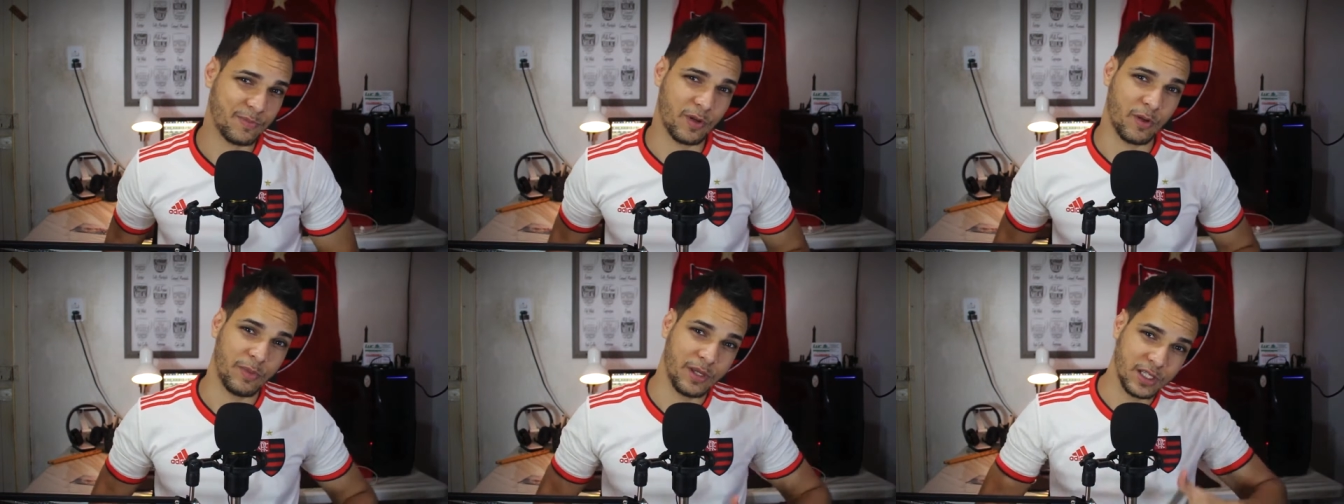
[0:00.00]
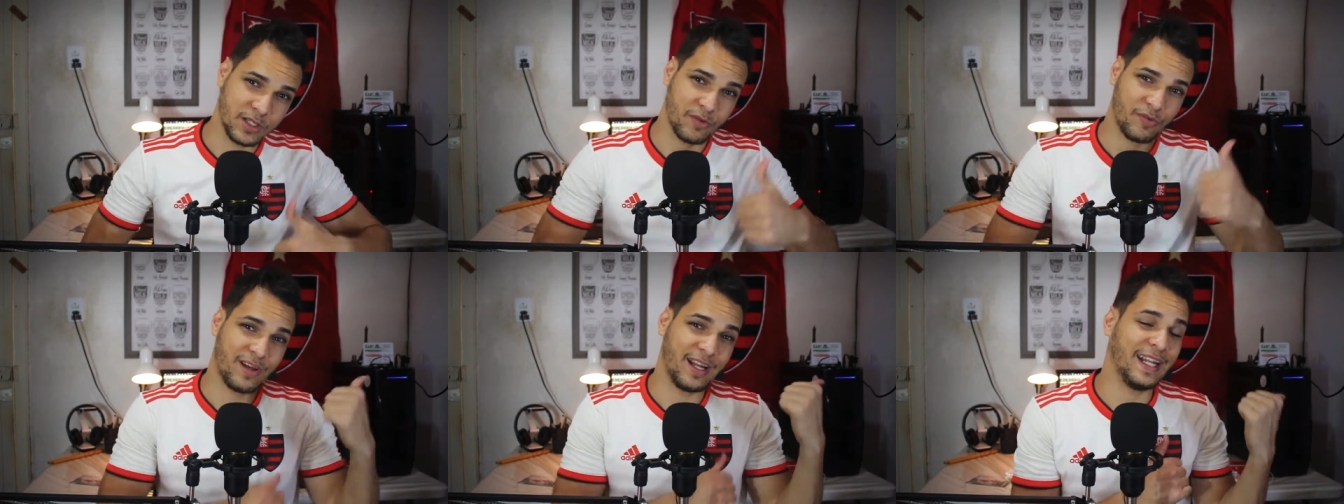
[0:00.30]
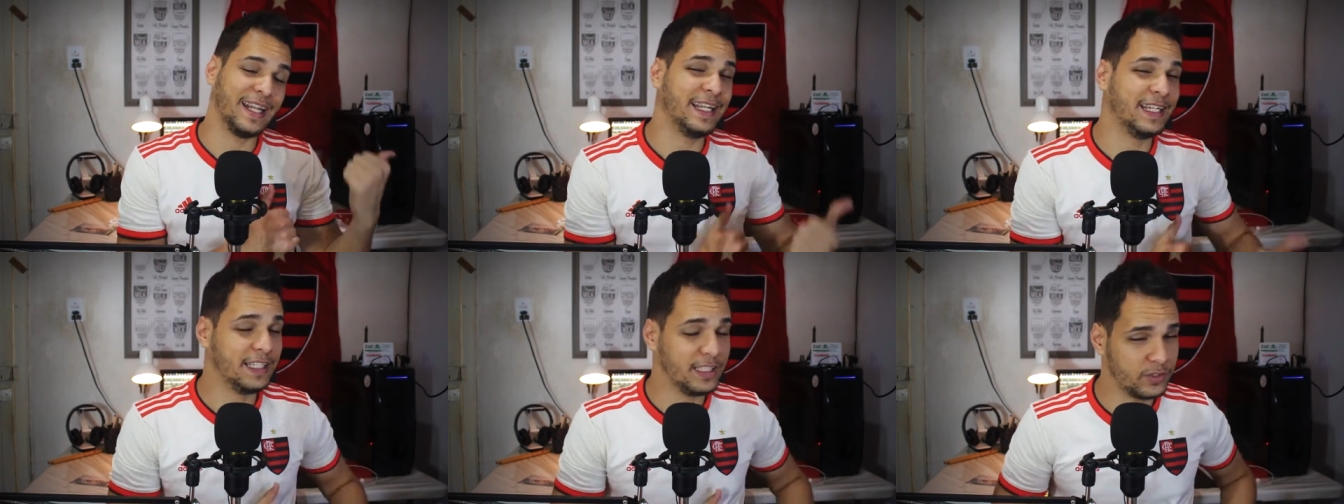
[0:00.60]
Provavelmente eu
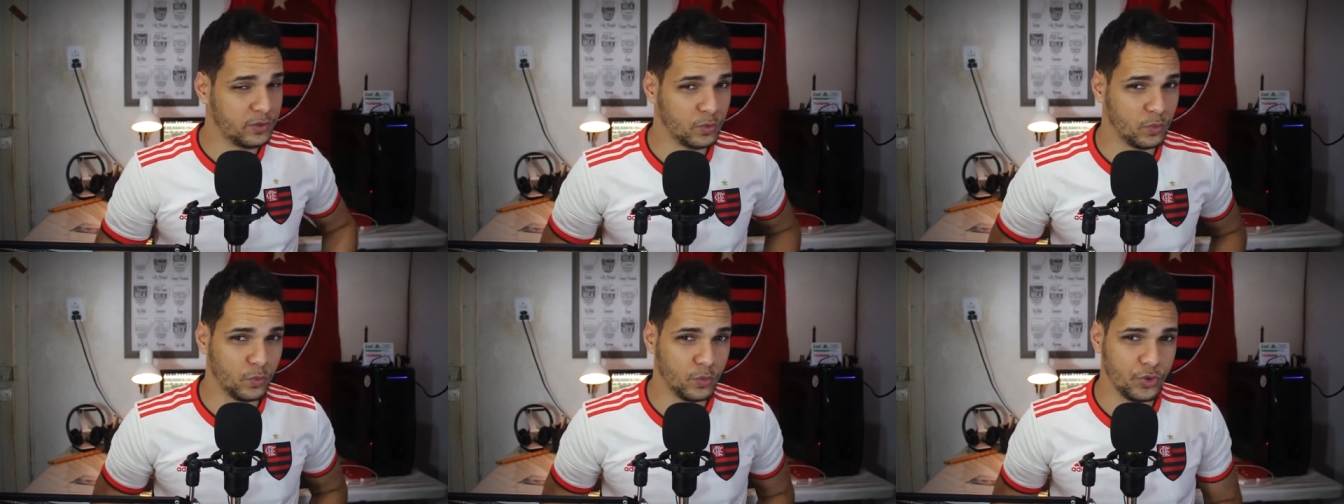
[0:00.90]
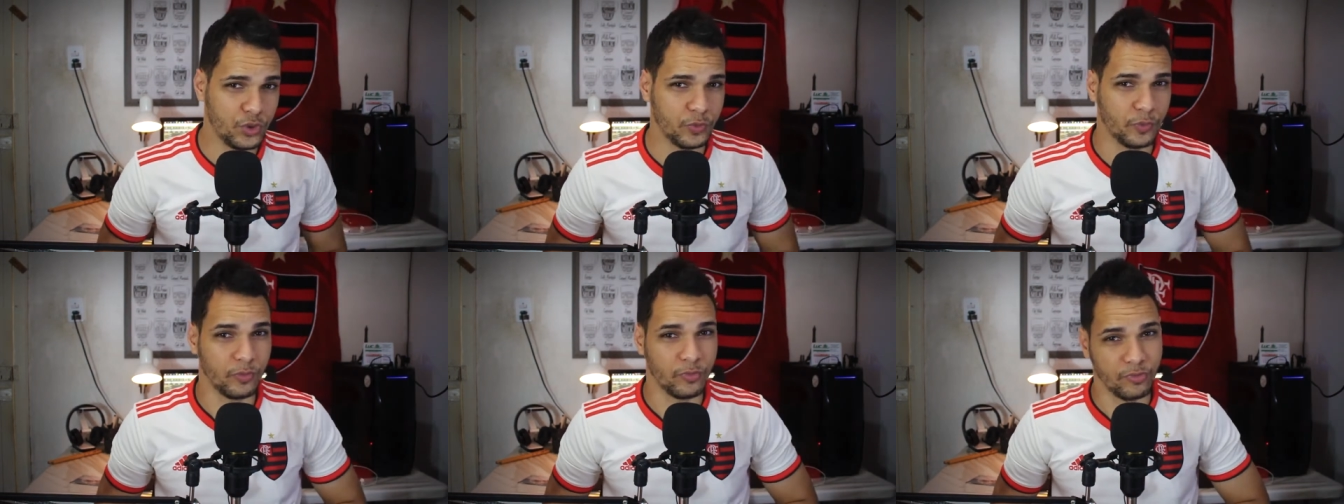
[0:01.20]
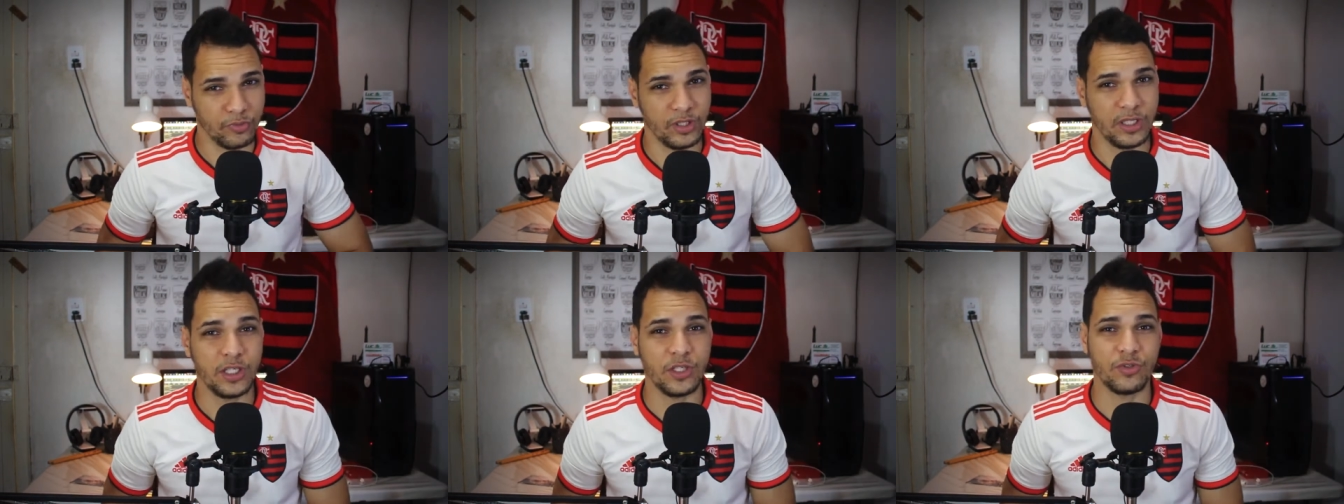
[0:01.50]
falei isso no último
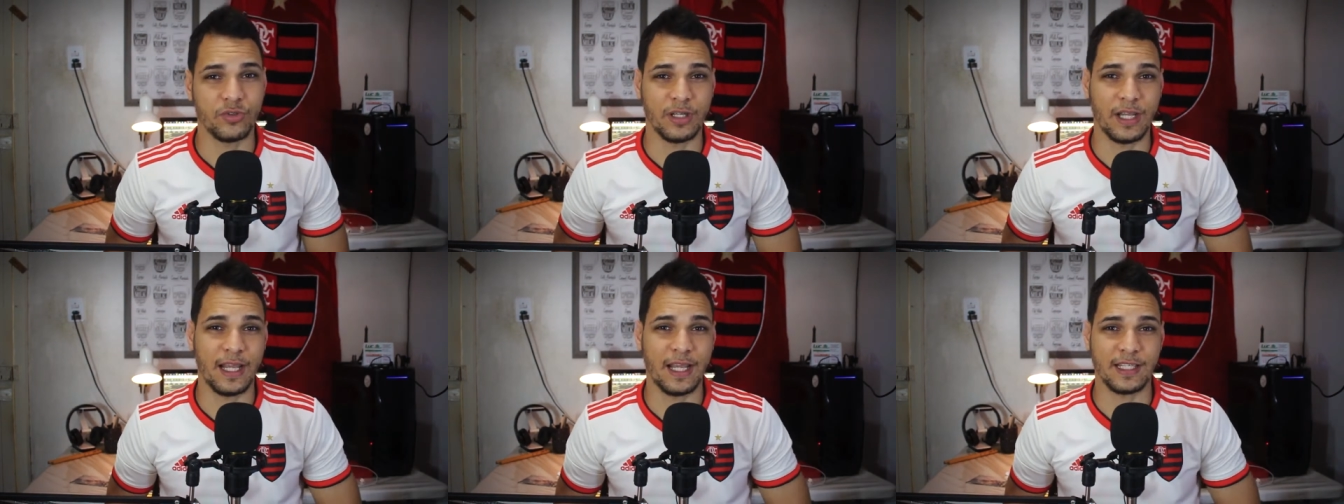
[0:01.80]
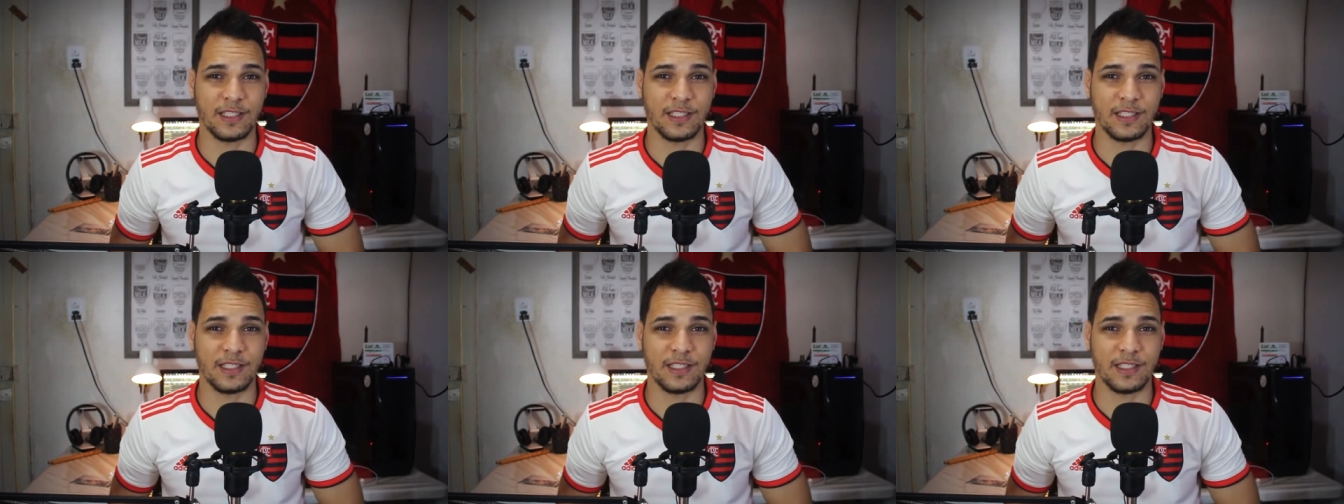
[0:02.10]
vídeo, né?